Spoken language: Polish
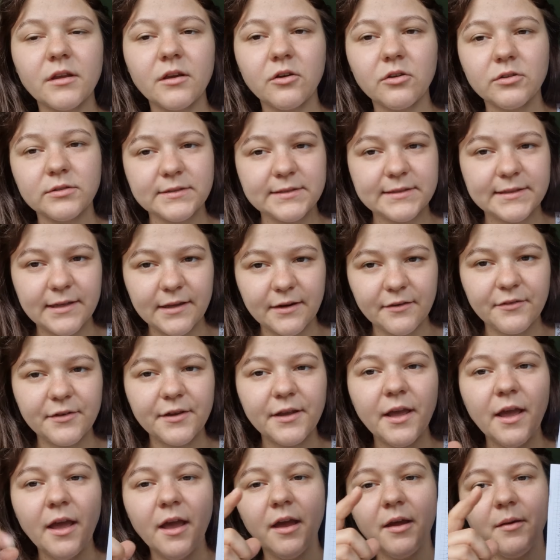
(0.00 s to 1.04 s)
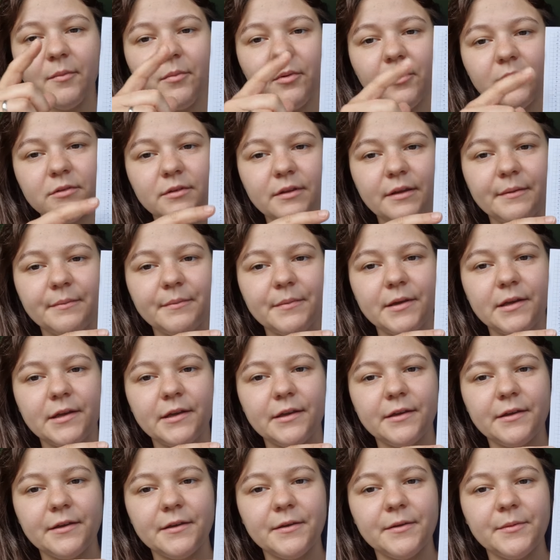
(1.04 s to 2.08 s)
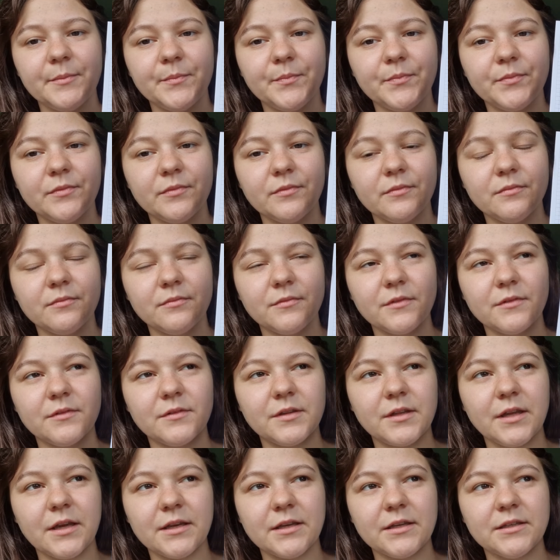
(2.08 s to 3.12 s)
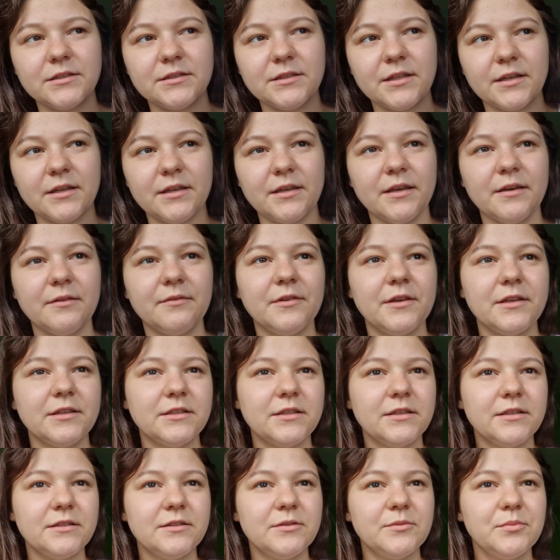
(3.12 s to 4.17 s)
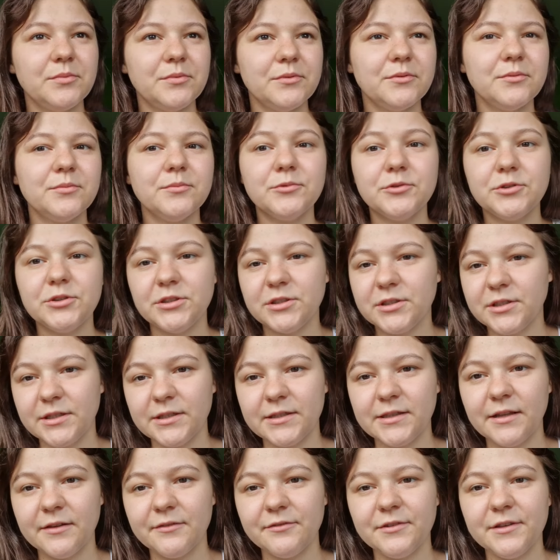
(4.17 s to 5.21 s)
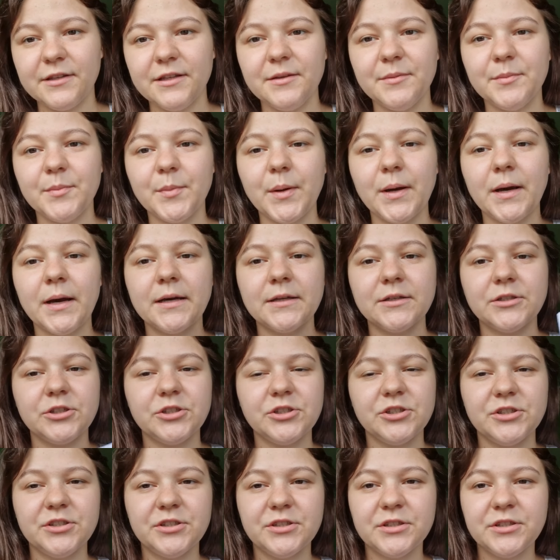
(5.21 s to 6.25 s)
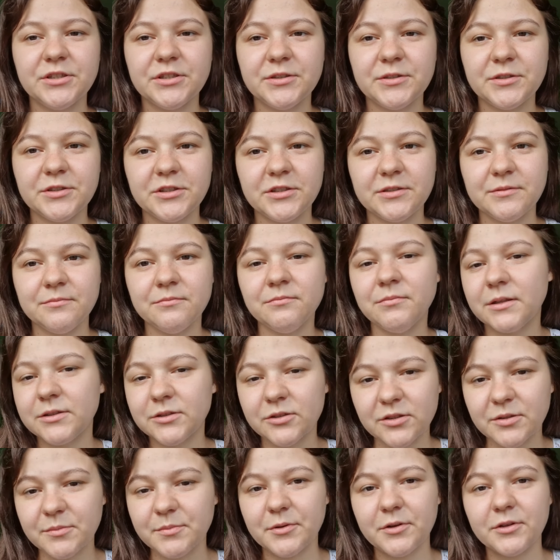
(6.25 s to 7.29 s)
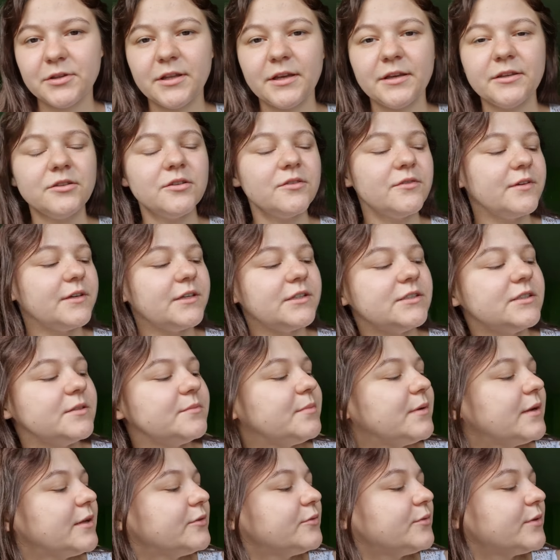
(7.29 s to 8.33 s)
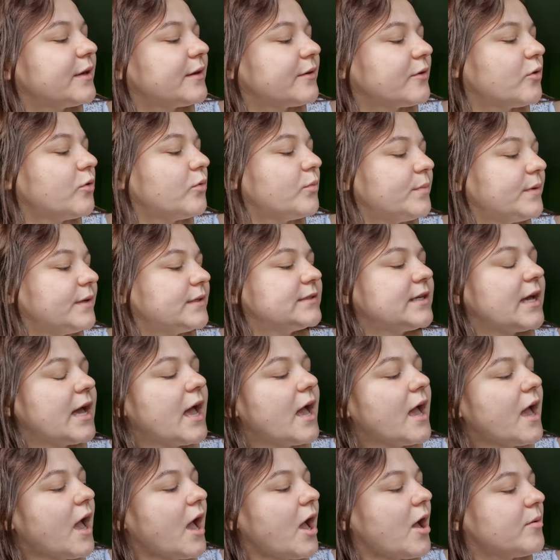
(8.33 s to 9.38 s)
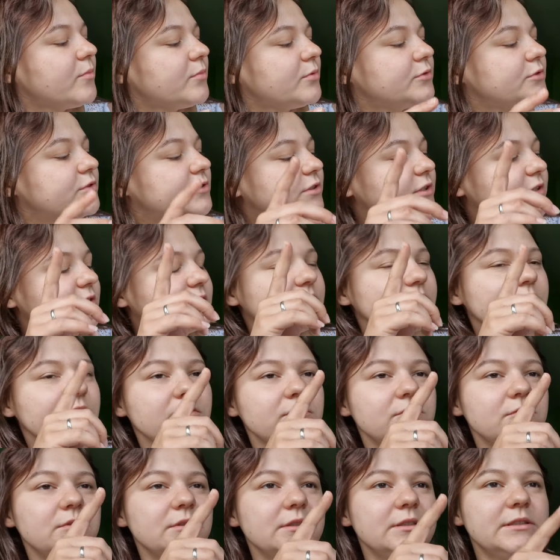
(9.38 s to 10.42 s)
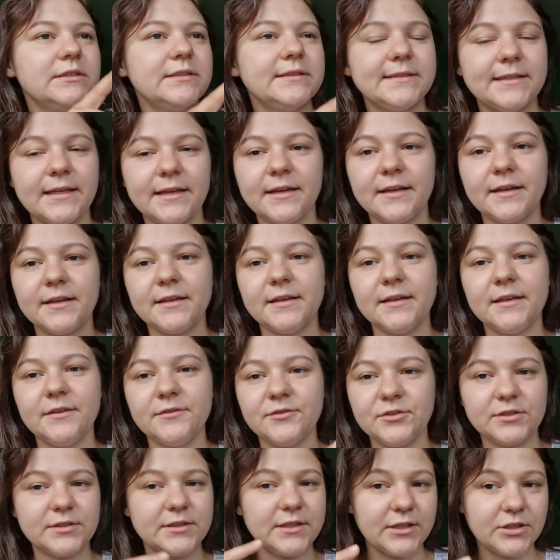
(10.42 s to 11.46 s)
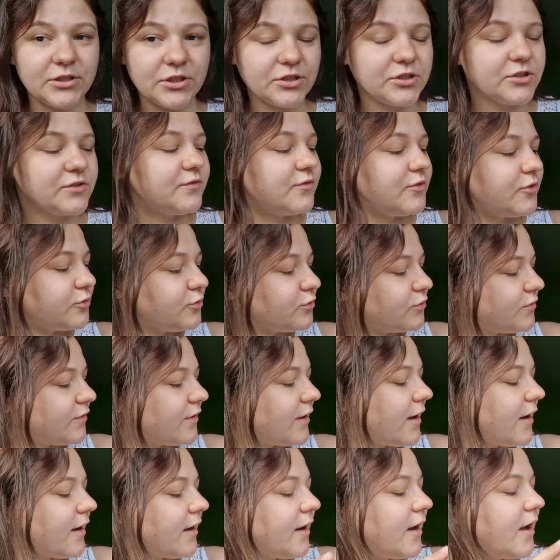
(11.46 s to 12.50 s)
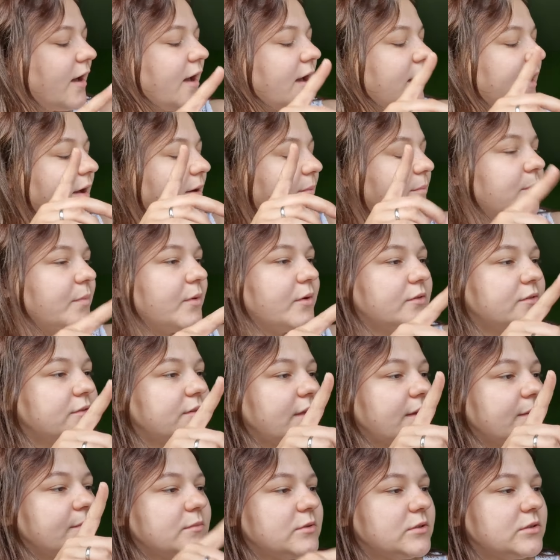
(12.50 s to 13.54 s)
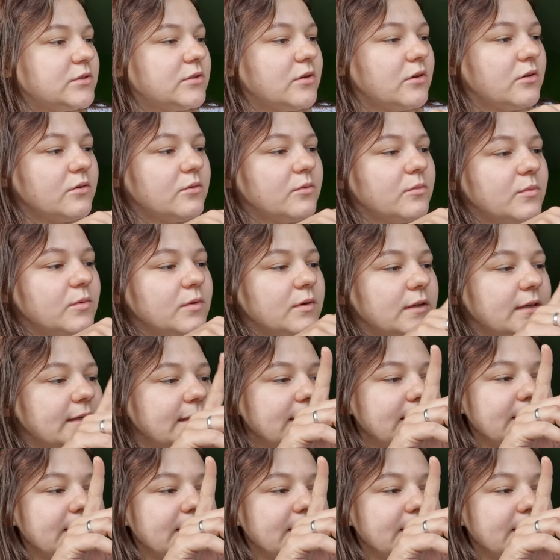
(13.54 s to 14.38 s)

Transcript: konserwy, potem jakieś takie, wiecie, typu musiki dla Filipa, czy batony proteinowe, jeśli planuję kupić. Później są e, sery i wszystkie rzeczy w lodówkach. Potem są